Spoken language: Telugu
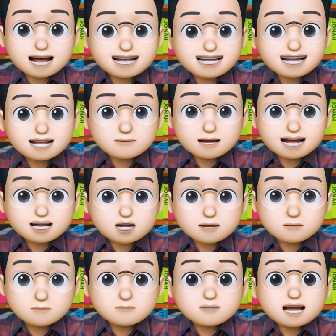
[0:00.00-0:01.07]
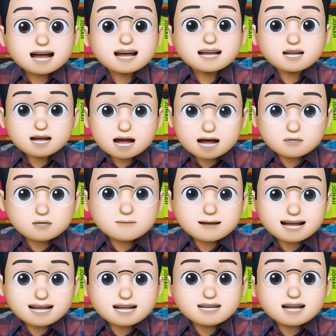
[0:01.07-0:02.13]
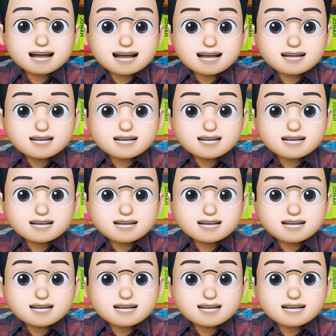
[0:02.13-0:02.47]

రాసింది మాత్రం దేవుని ప్రతినిధులే